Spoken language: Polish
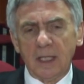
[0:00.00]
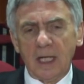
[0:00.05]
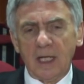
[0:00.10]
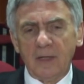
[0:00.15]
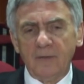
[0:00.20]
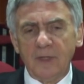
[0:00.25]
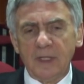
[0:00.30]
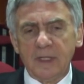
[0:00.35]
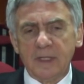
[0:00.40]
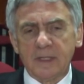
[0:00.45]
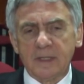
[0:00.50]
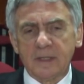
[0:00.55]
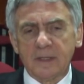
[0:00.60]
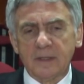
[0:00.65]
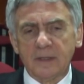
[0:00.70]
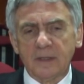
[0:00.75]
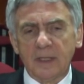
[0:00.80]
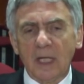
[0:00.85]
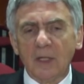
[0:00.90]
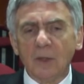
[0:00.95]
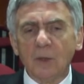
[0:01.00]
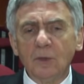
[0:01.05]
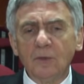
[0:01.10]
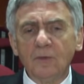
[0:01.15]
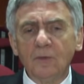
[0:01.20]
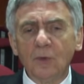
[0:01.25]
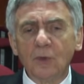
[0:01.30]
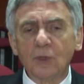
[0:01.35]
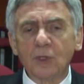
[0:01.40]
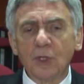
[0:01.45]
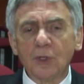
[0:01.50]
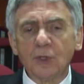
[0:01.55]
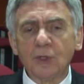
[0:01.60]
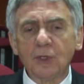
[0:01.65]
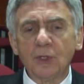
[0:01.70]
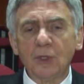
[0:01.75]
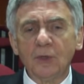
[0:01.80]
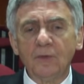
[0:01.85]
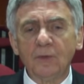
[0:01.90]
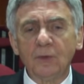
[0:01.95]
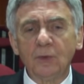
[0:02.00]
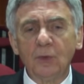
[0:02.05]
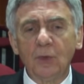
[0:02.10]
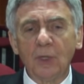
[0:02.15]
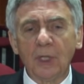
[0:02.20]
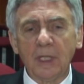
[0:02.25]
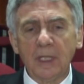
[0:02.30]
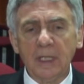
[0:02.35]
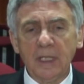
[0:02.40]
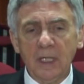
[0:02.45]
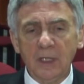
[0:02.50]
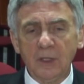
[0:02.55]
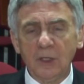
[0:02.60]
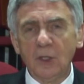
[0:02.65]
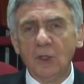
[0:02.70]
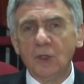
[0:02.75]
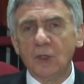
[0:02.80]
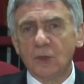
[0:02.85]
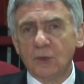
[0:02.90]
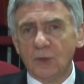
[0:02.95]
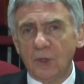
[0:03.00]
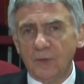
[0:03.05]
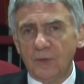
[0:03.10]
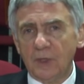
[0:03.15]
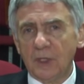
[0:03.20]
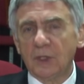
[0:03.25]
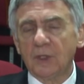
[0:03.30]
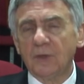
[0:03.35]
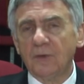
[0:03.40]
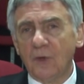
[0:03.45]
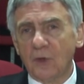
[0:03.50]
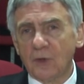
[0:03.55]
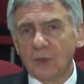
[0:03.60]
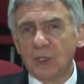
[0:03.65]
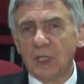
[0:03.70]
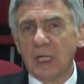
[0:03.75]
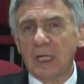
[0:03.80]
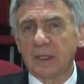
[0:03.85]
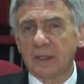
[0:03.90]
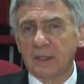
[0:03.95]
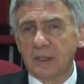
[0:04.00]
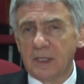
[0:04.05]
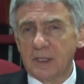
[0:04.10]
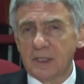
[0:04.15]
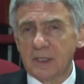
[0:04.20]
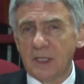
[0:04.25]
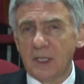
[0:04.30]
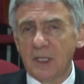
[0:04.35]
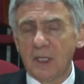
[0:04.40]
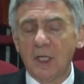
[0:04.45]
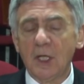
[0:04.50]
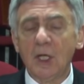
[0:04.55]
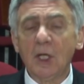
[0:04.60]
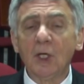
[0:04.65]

a więc y, taką twórczością, w której jeden człowiek tworzy artystę